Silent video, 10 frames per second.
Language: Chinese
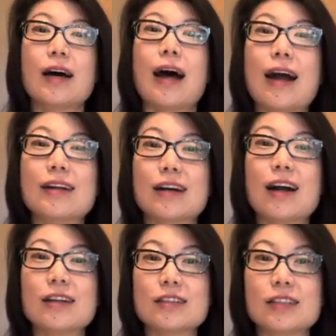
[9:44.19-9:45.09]
二零二
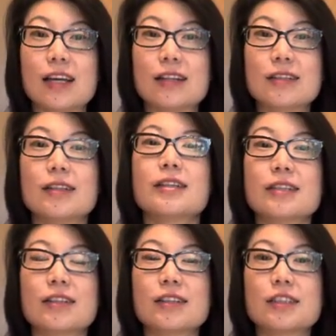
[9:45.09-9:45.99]
零年
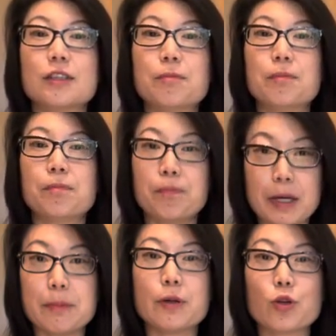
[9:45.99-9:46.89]
桑德斯
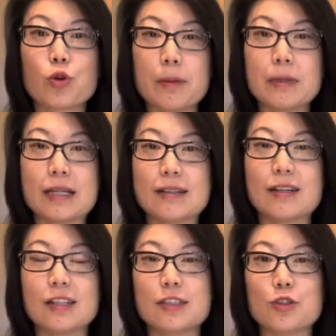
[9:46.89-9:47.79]
被迫关闭了他
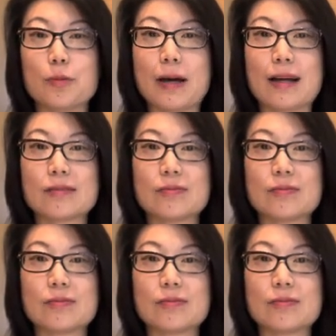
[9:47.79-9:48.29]
的酒吧。